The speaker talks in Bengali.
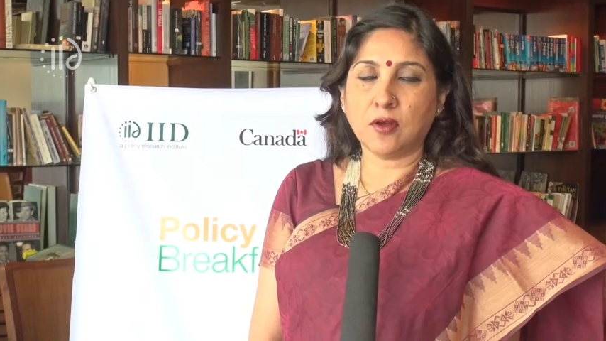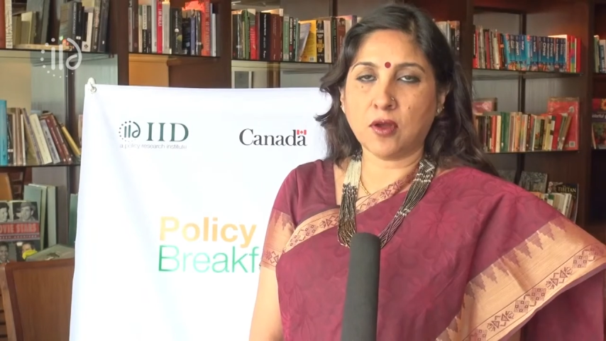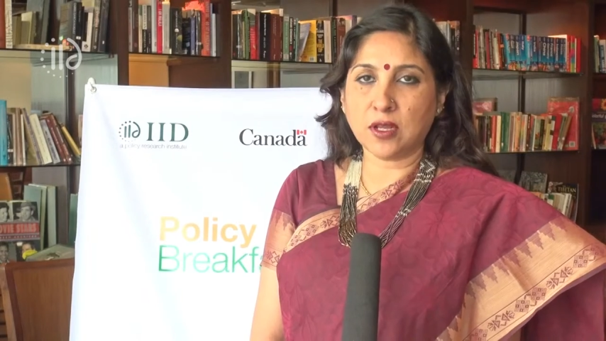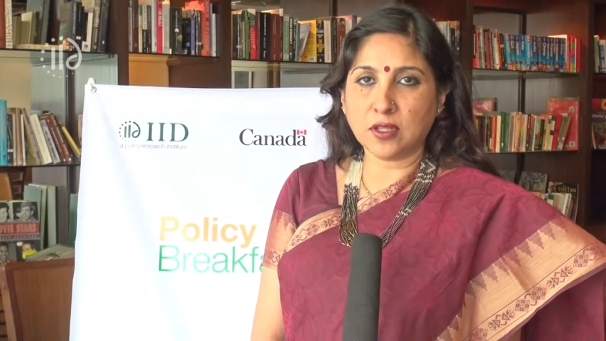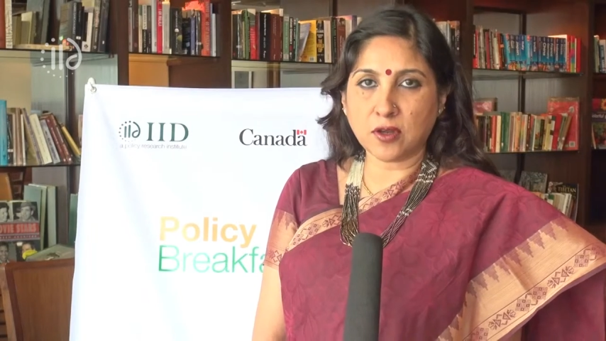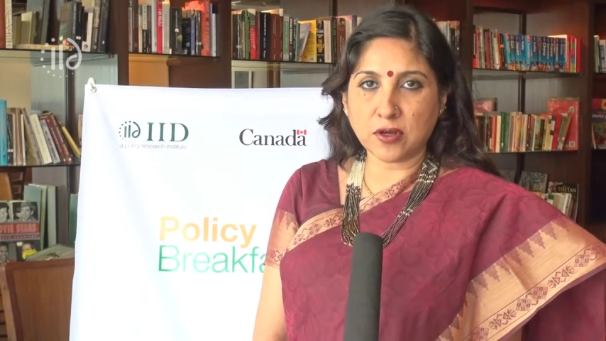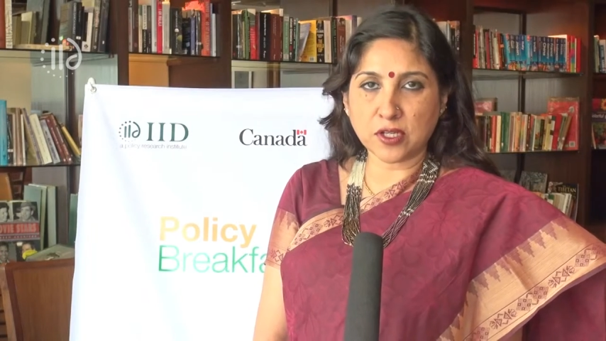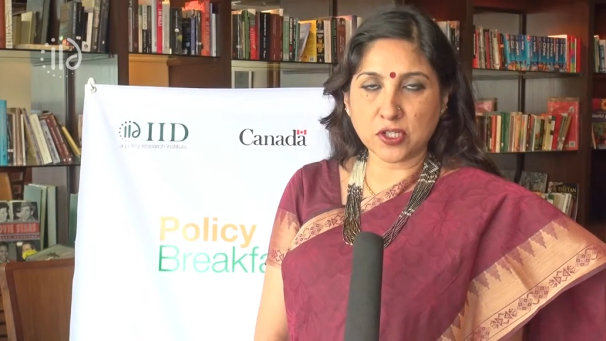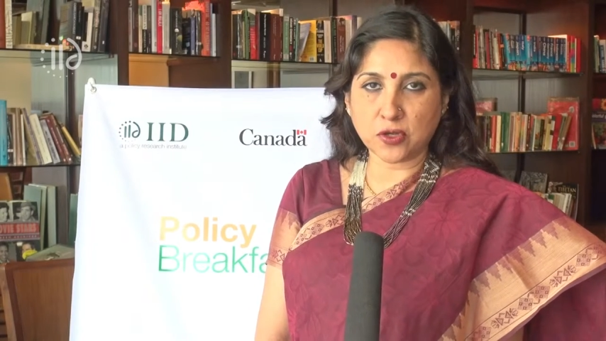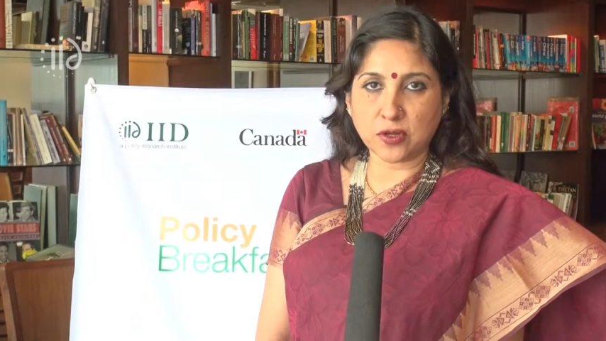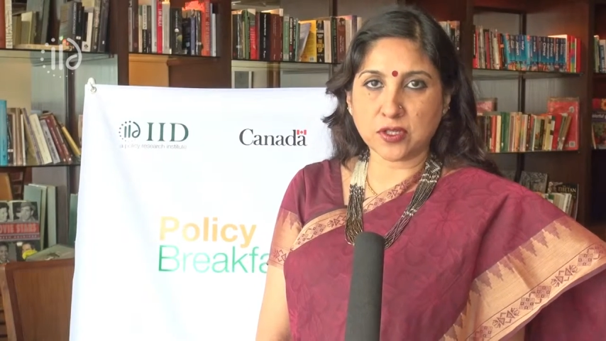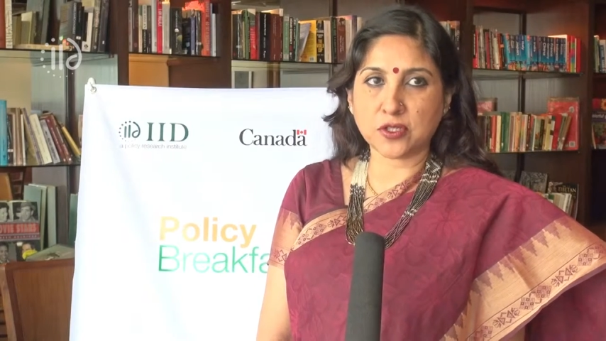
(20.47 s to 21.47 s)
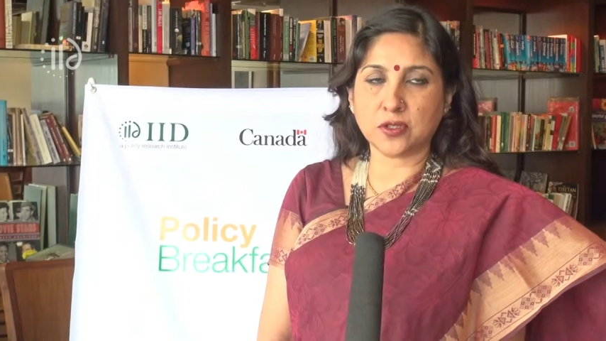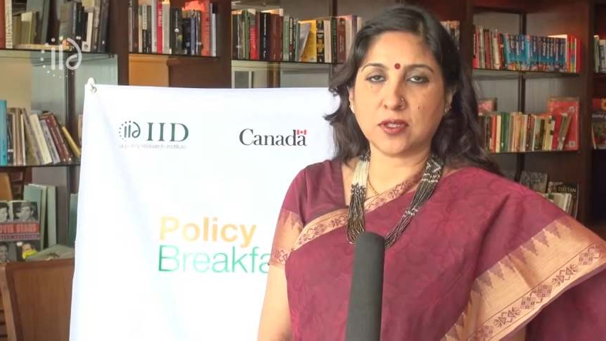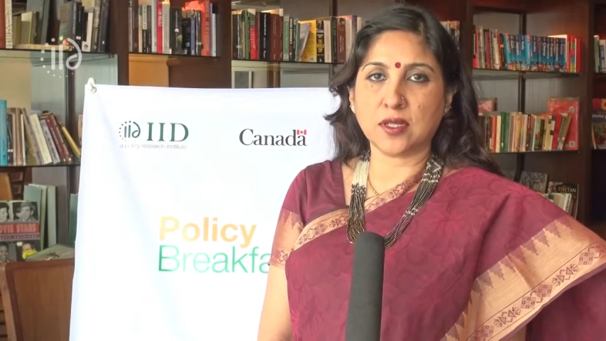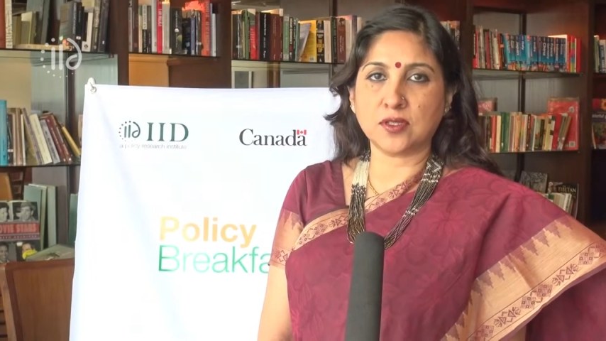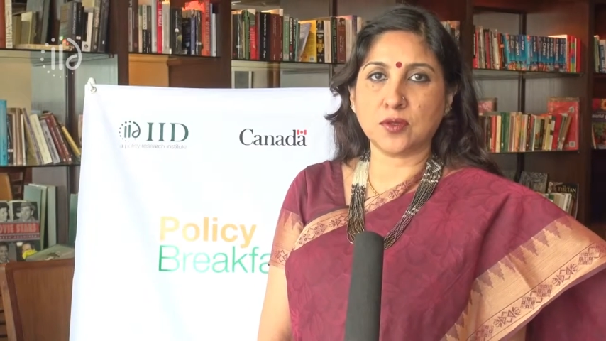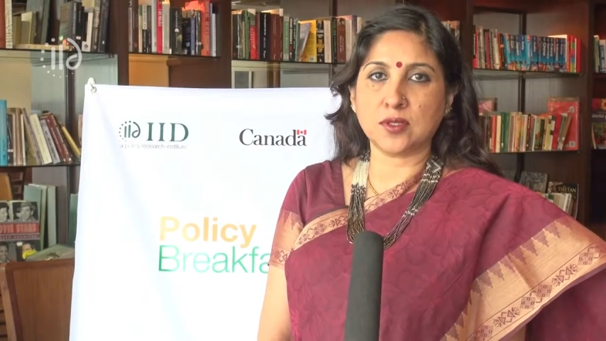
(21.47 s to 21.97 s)
অনেক ধরনের
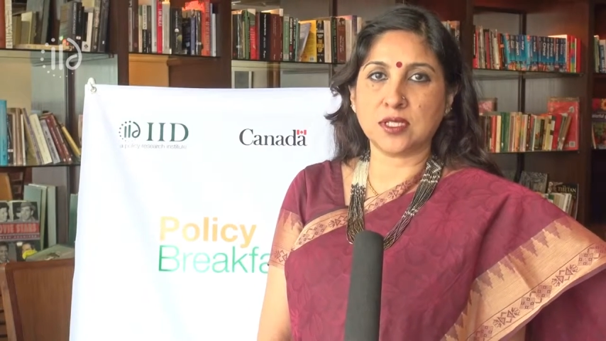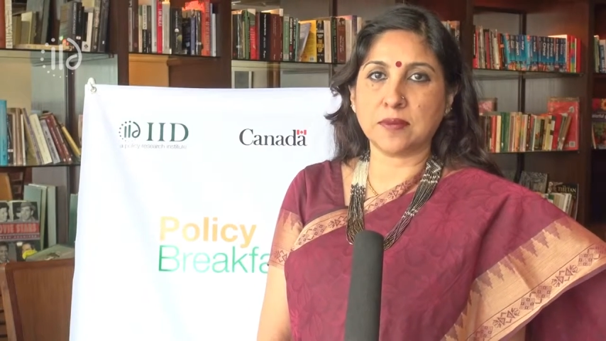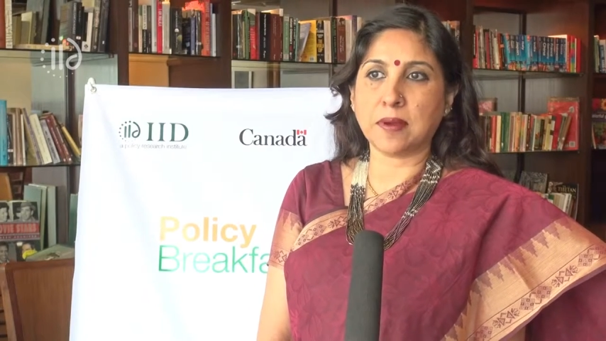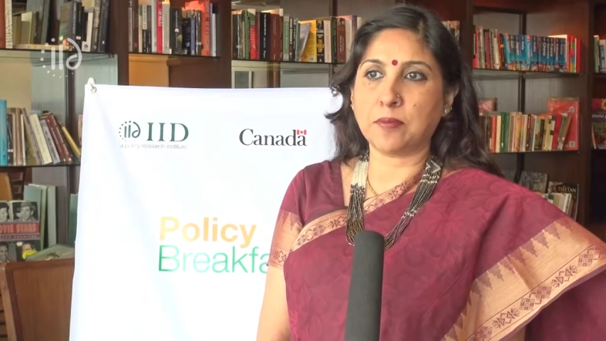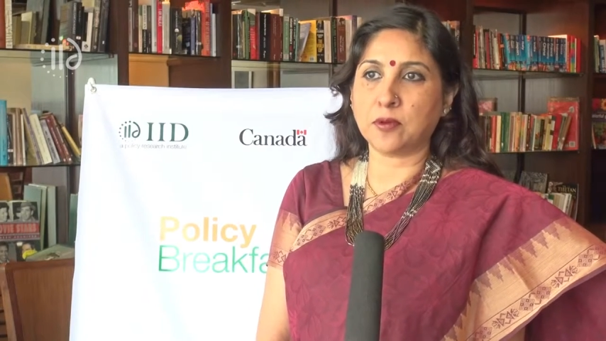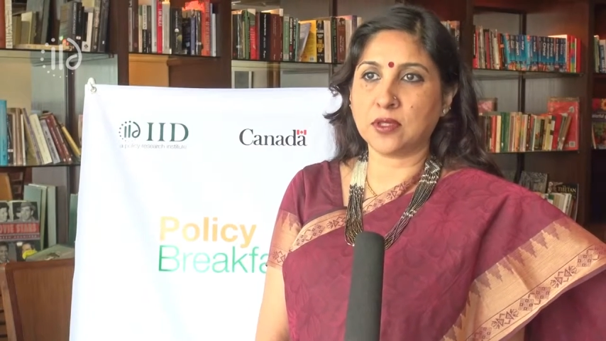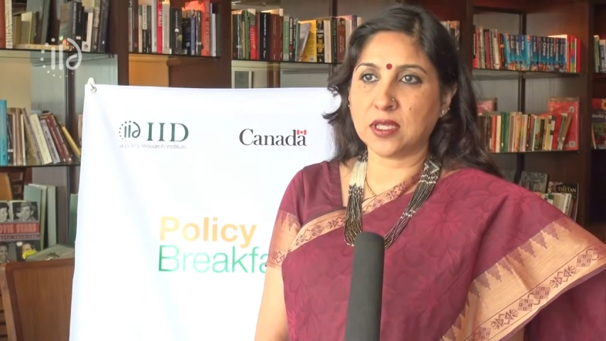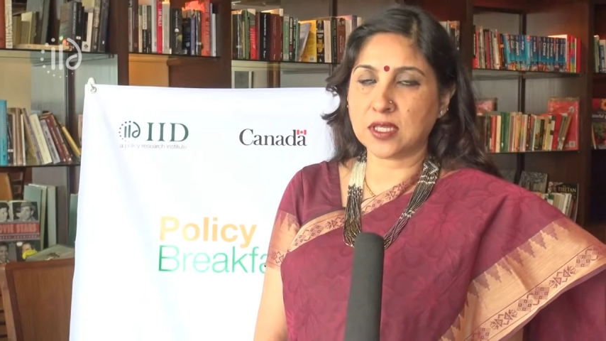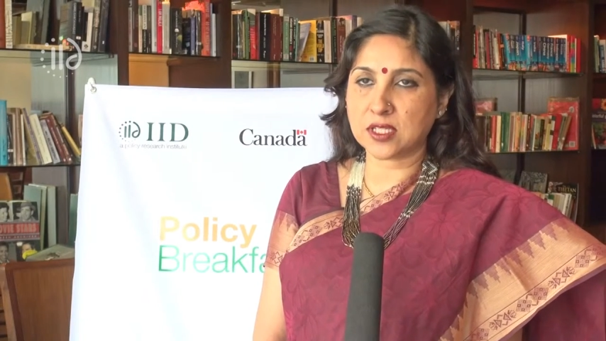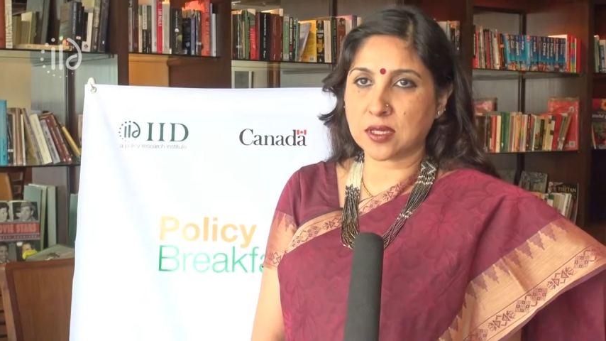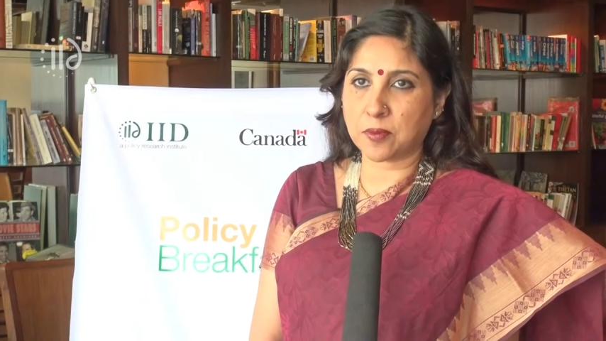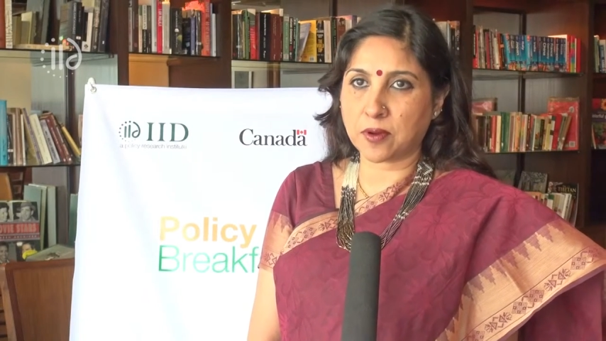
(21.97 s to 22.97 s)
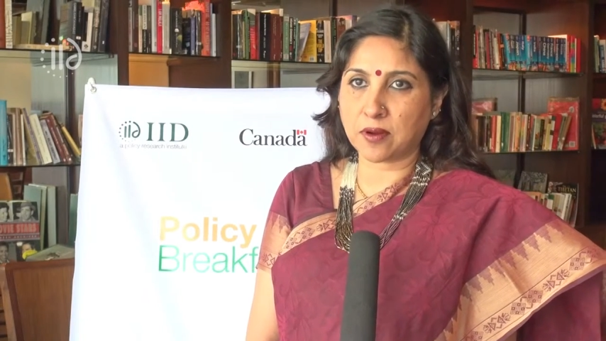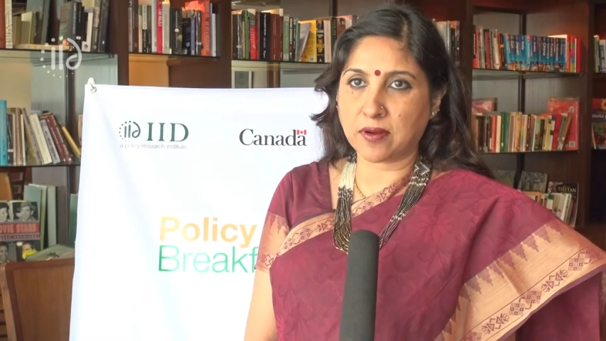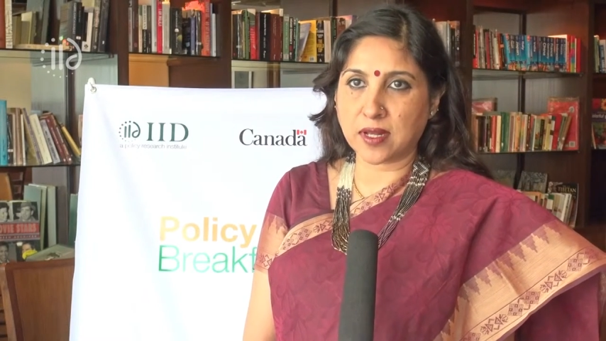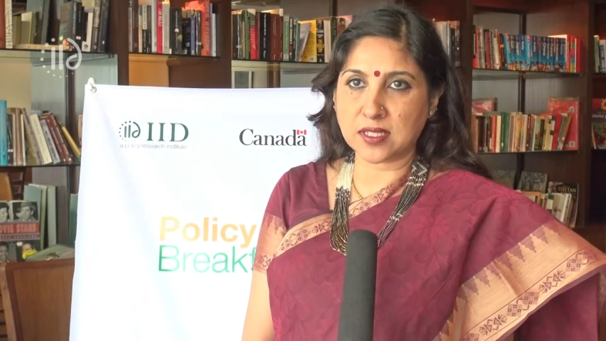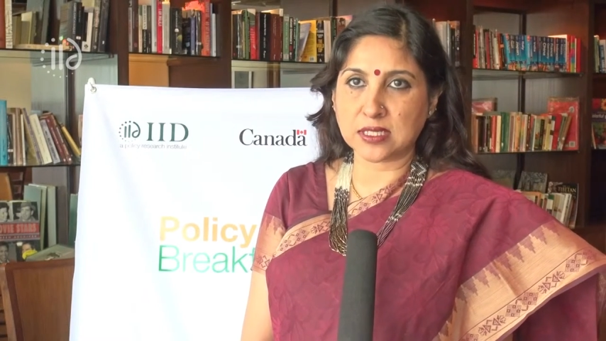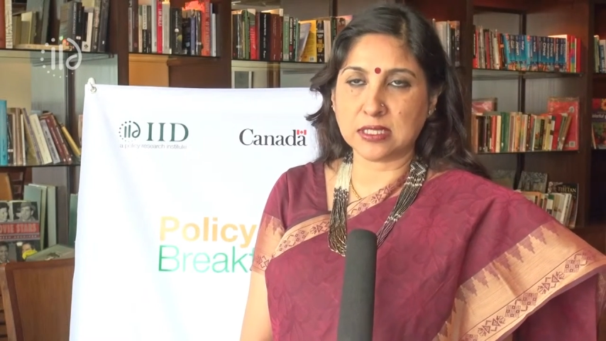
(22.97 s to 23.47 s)
সহিংসতা চলছে বা প্রতিহিংসাপরণ
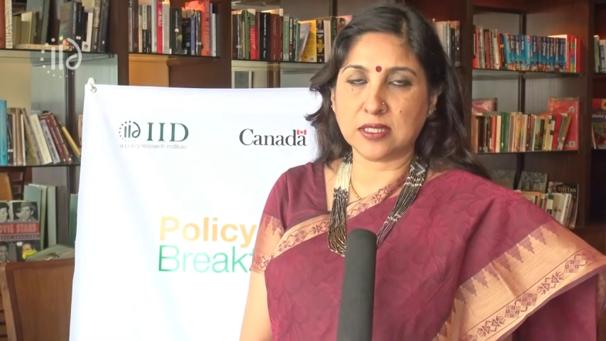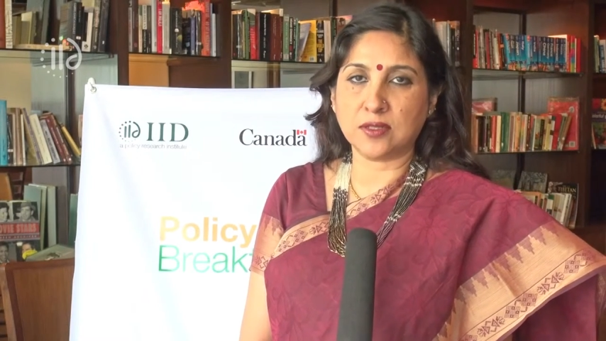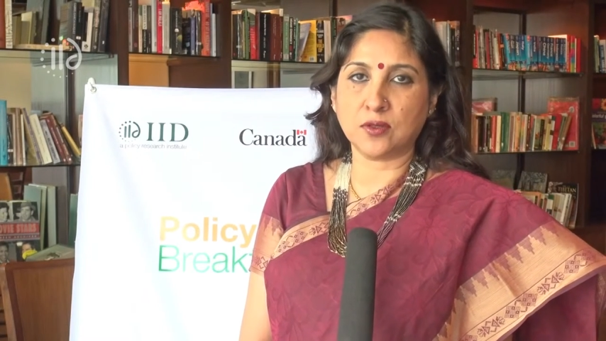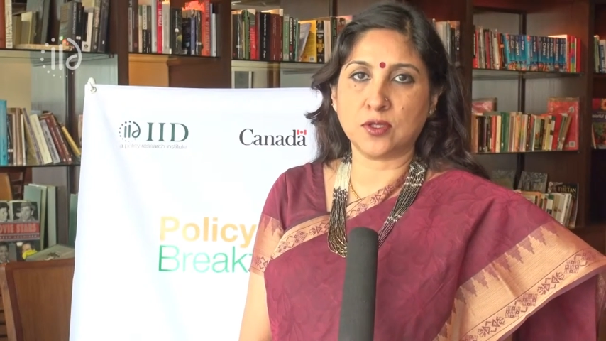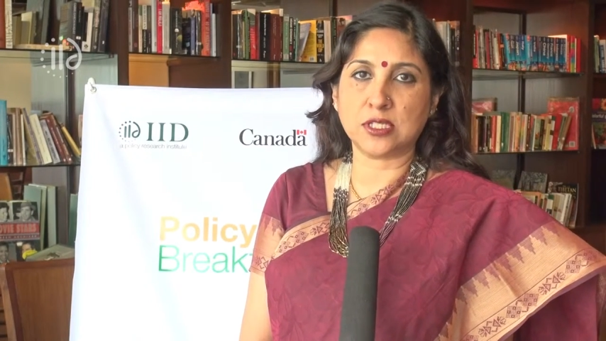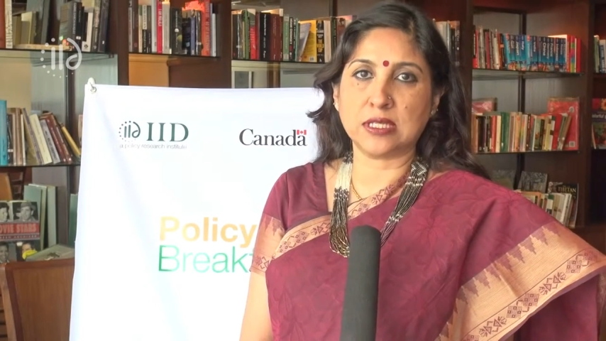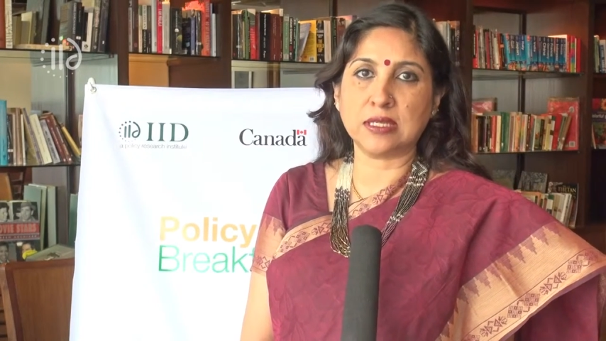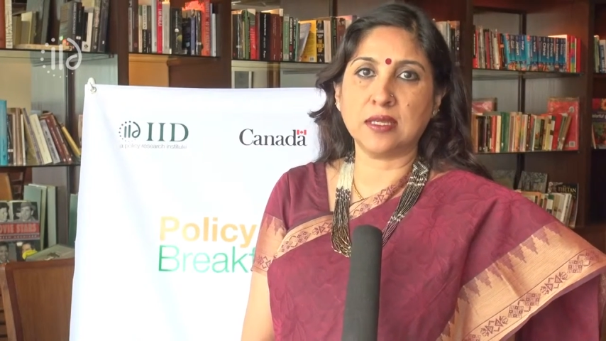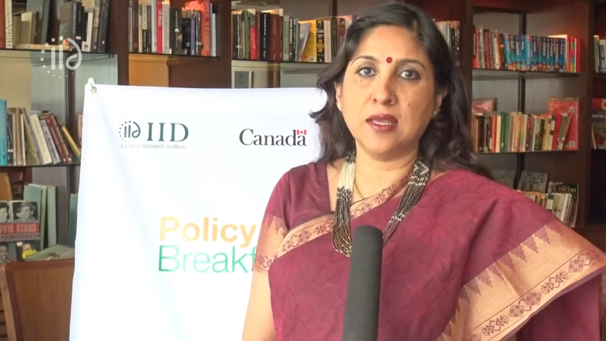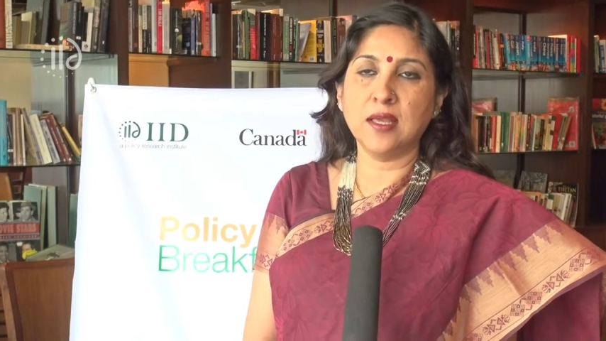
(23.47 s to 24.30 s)
রাজনীতি হচ্ছে